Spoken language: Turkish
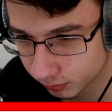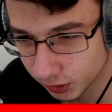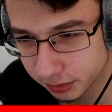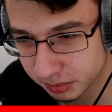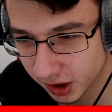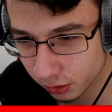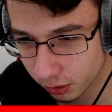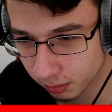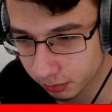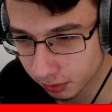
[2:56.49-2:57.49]
Burada hiçbir şey
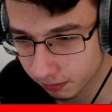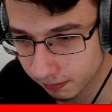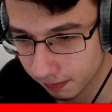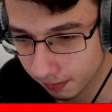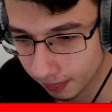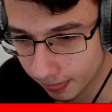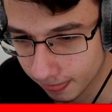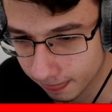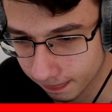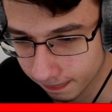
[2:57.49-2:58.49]
görmüyorum.
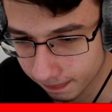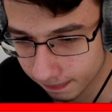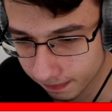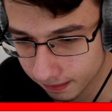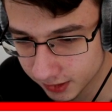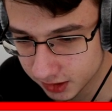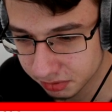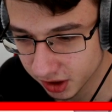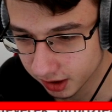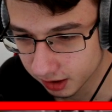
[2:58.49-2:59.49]

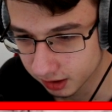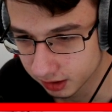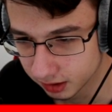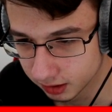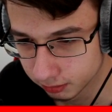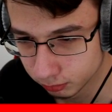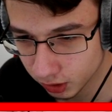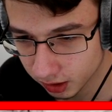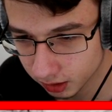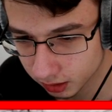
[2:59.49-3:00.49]
Hiçbir şey.
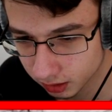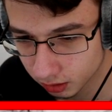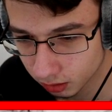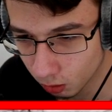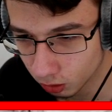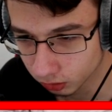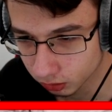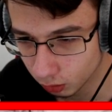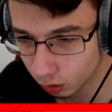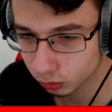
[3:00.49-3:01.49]
Bu ne? 10.
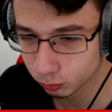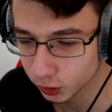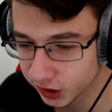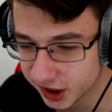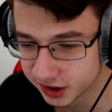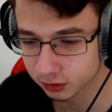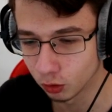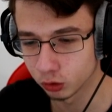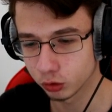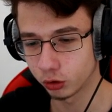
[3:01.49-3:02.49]
10 burada
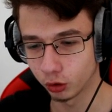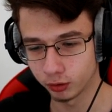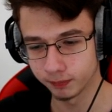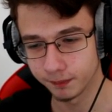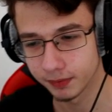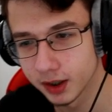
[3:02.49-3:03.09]
kesinlikle 10 görüyorum.